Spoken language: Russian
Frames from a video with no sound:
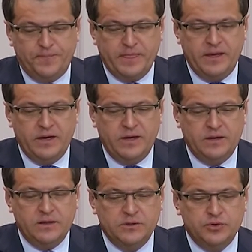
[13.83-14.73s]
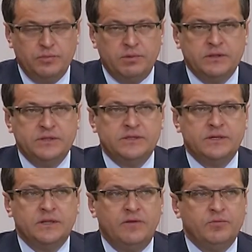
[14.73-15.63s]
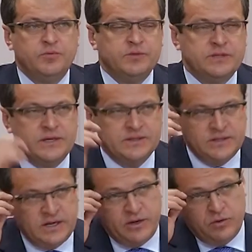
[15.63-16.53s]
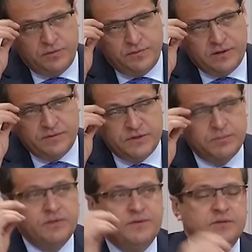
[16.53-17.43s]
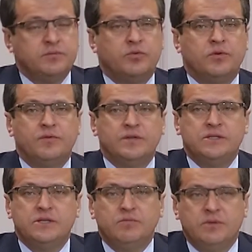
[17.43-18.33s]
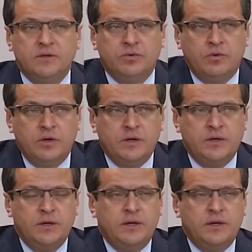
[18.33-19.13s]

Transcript: Я хочу обратиться к главной администрации районов и ко всем ответственным руководителям, которые